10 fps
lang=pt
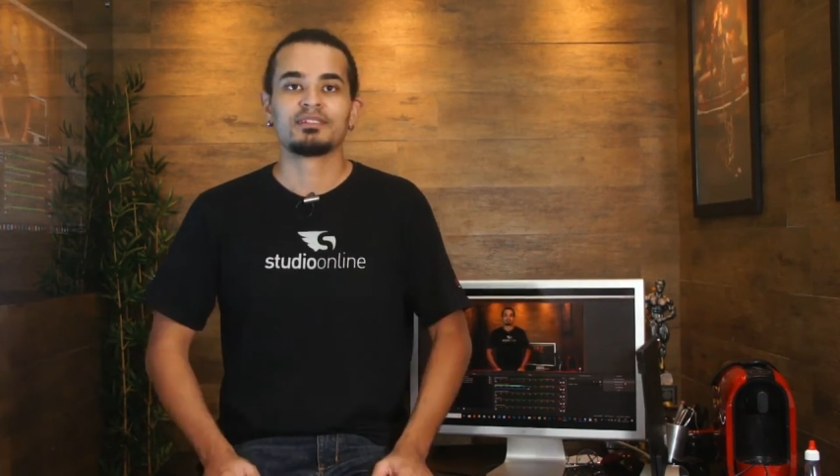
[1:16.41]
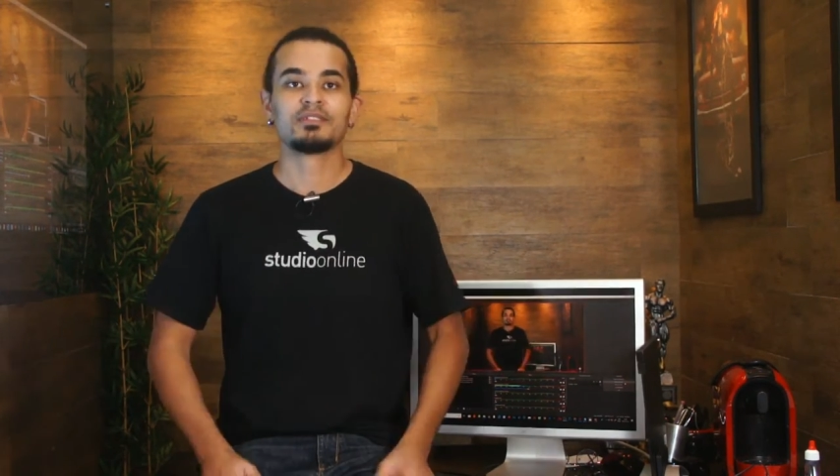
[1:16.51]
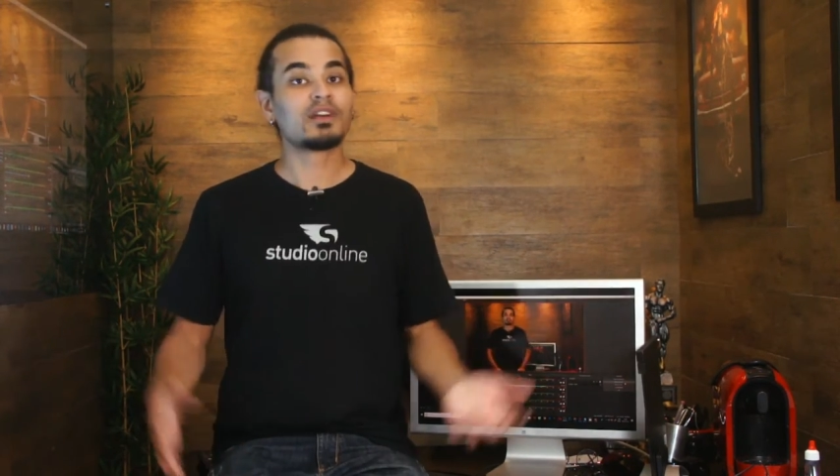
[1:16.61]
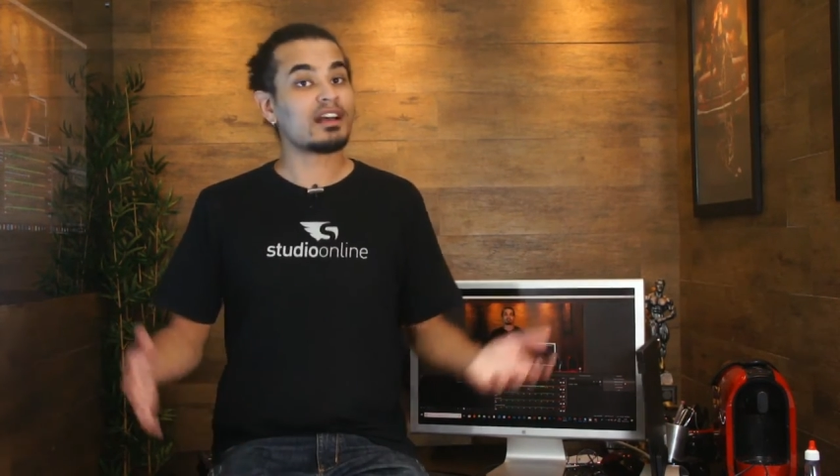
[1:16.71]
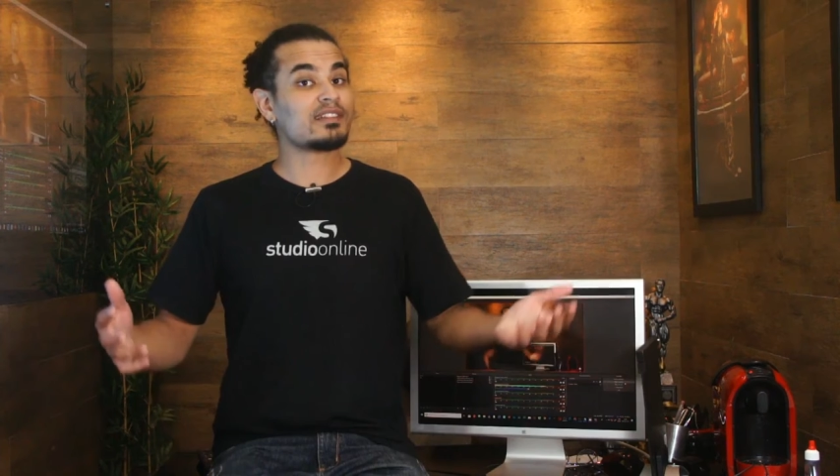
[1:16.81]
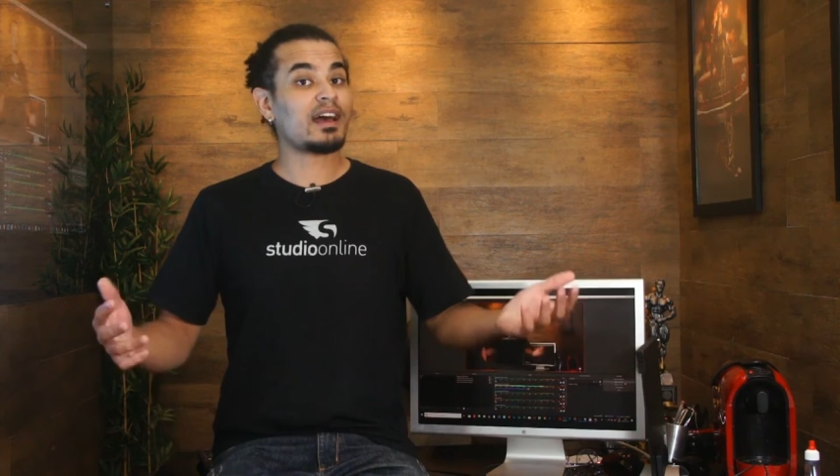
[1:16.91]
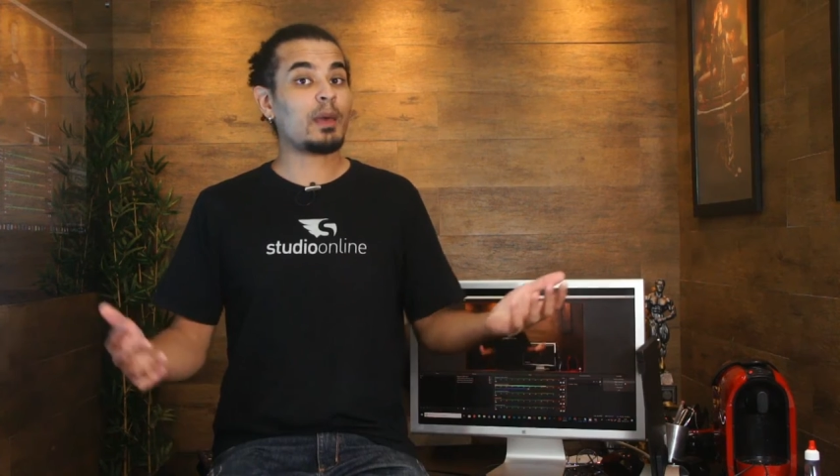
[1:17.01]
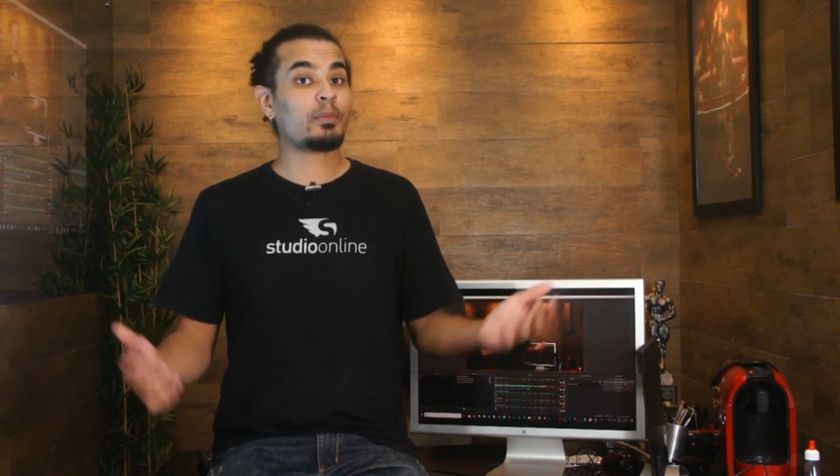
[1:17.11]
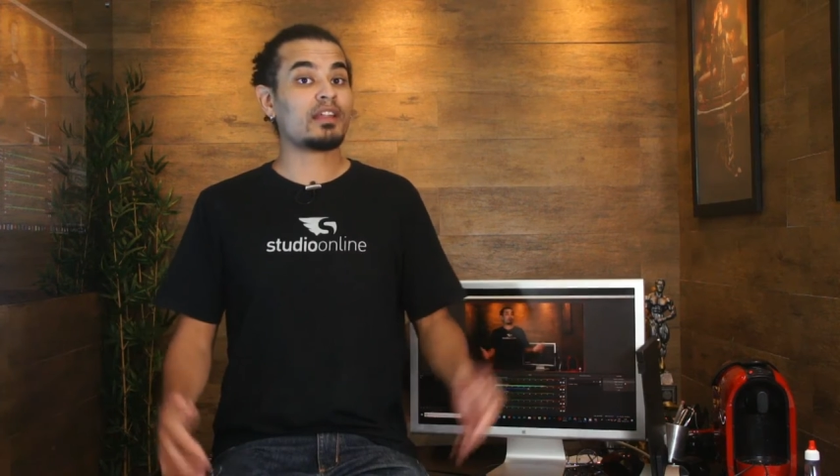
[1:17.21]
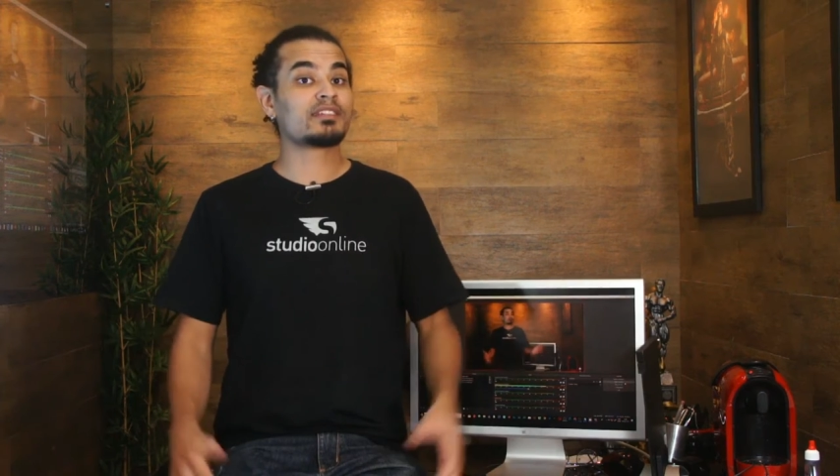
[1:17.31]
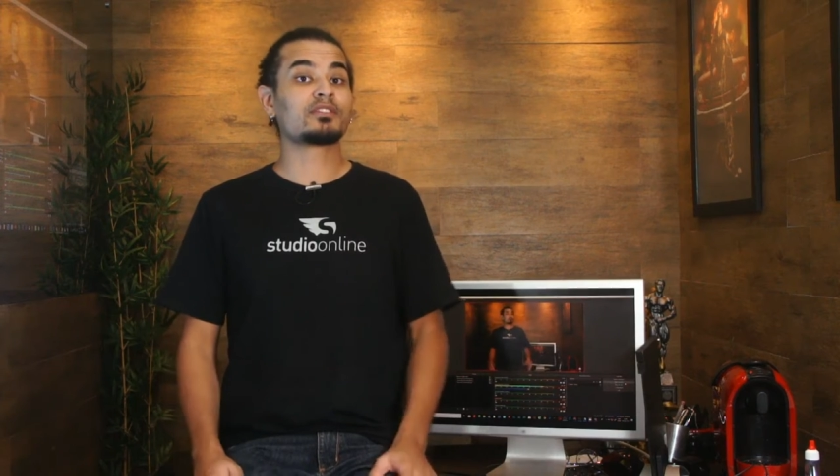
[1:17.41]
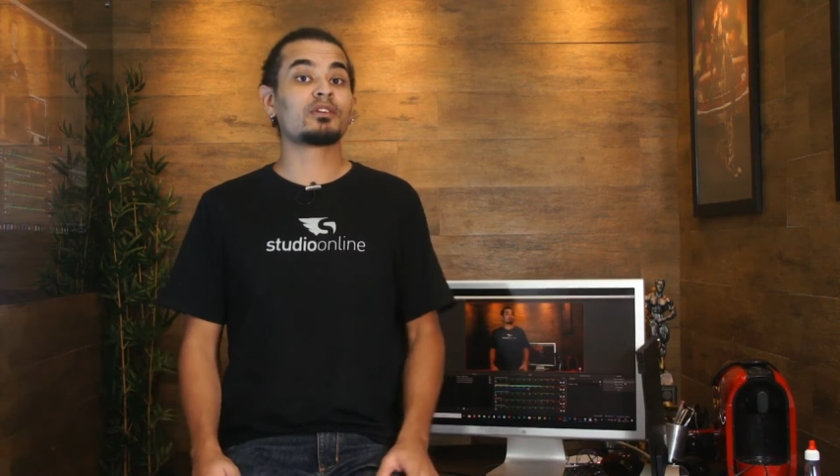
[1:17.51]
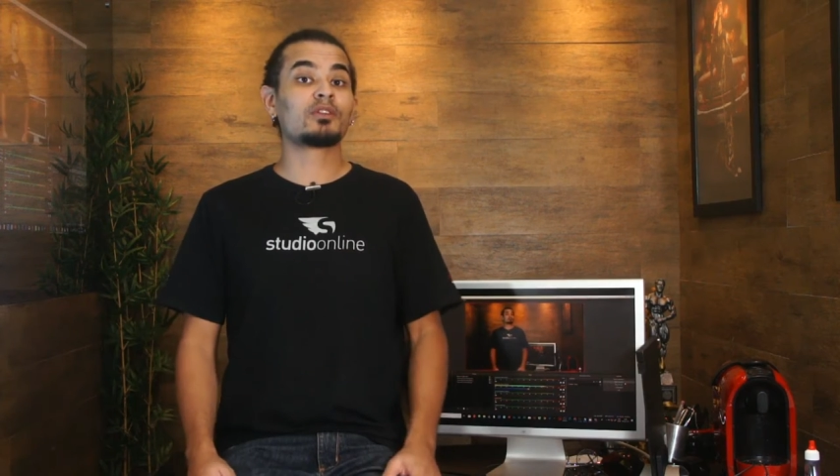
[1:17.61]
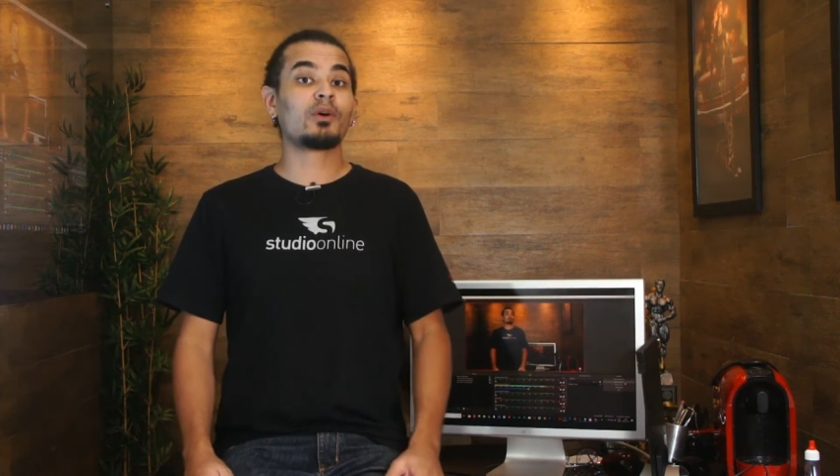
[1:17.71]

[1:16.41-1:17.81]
No caso da Apple, ela se tornou